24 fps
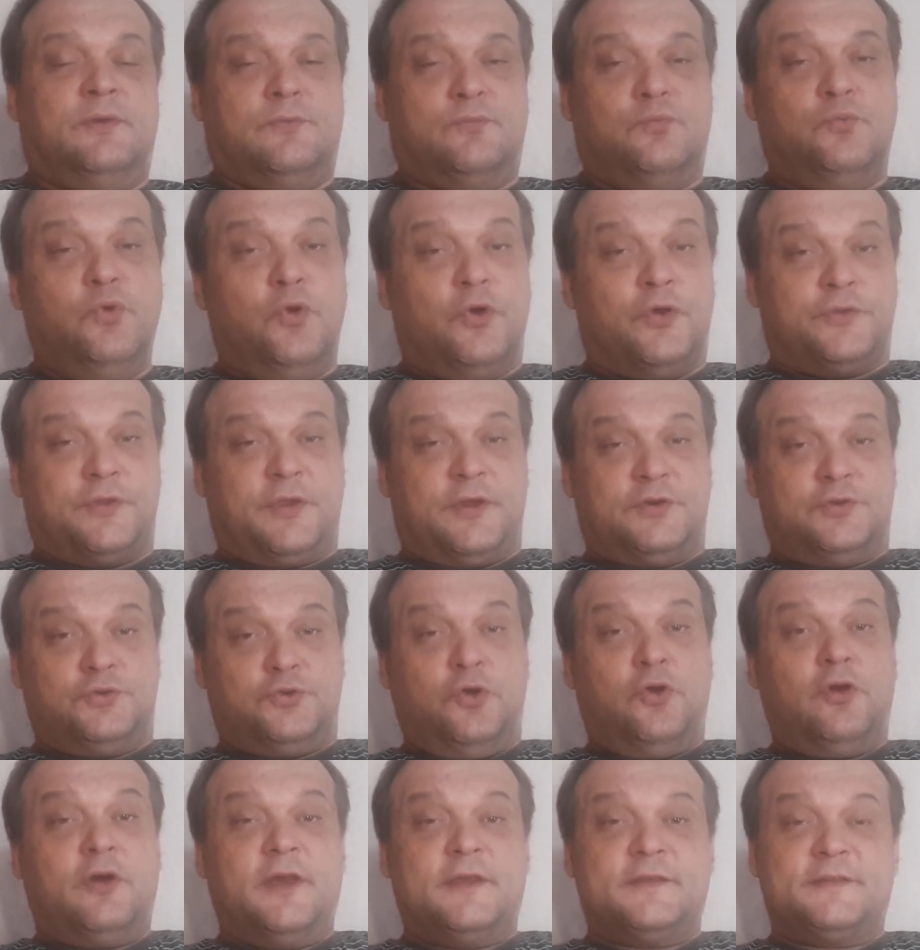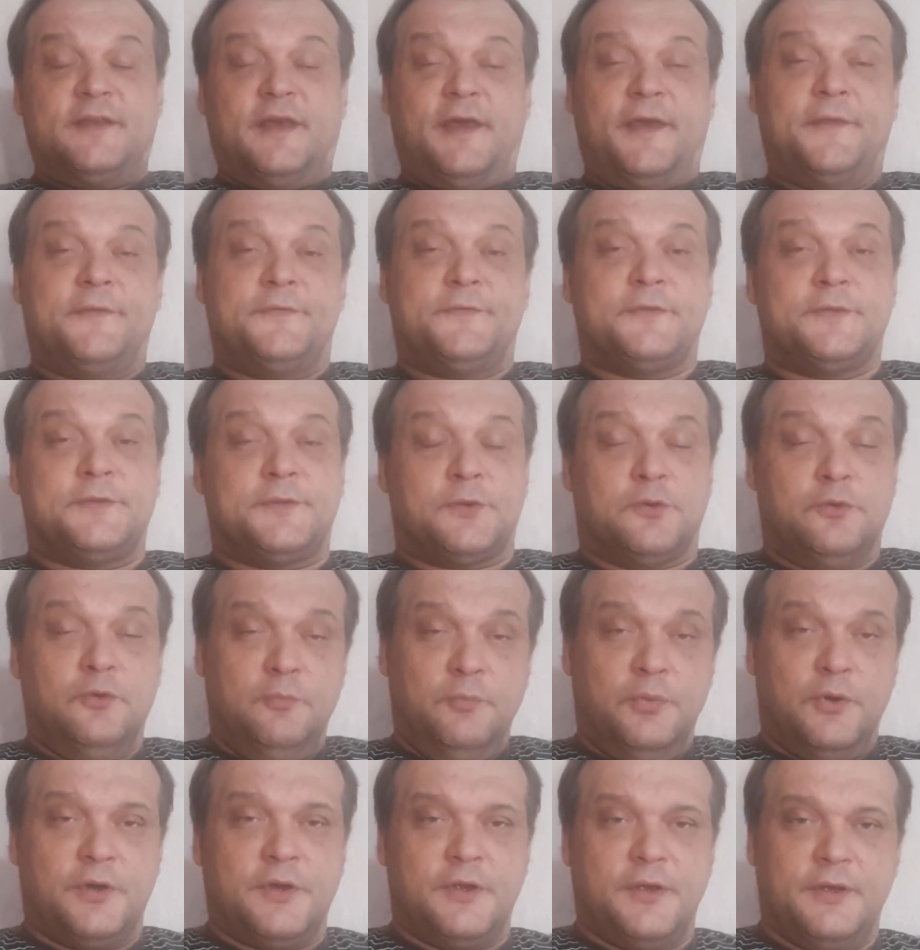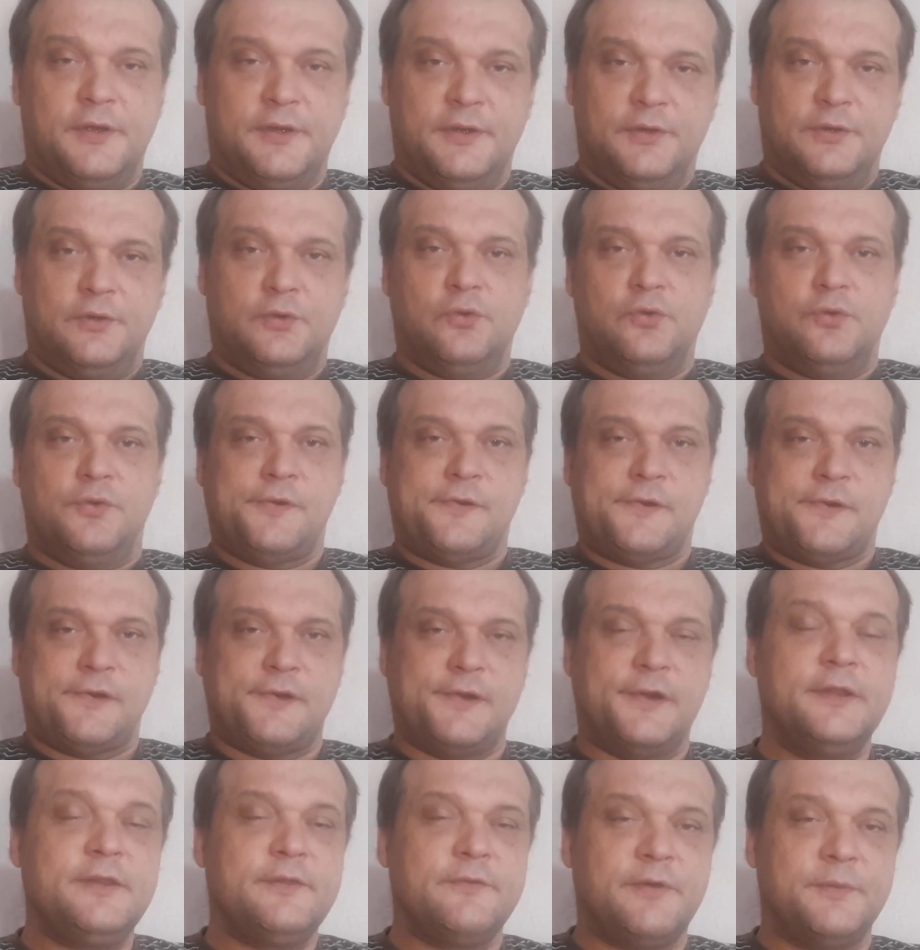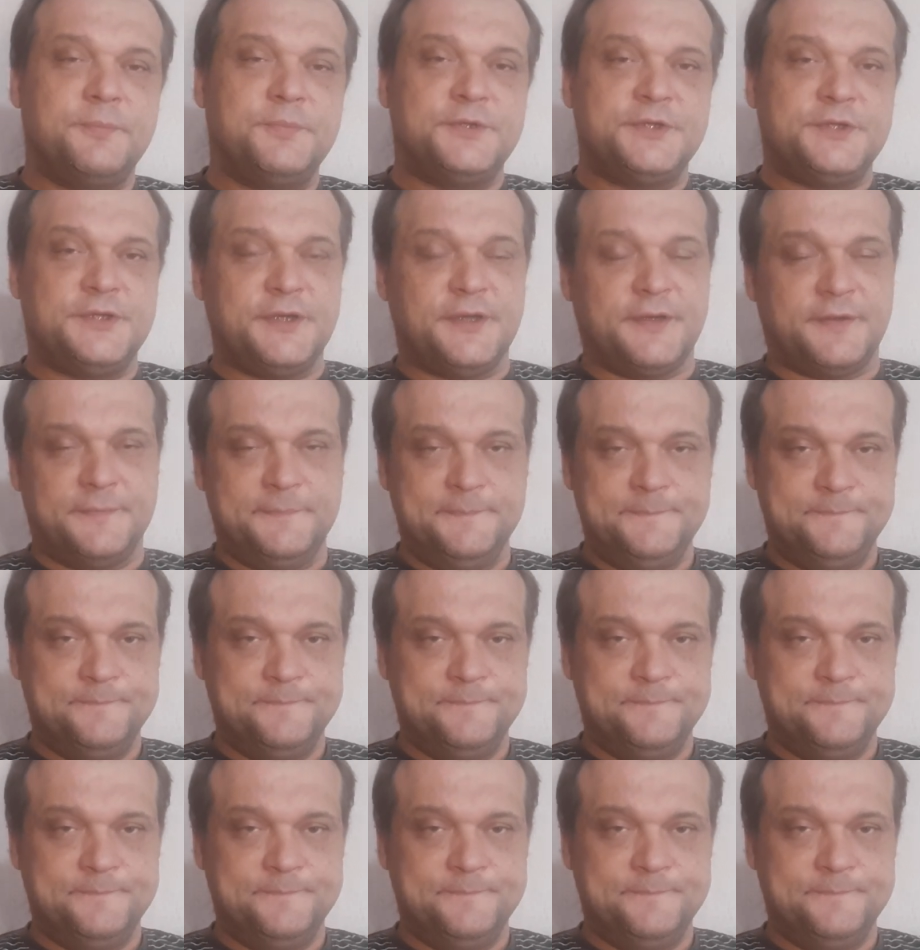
Вот, а что касается трубок, это вообще...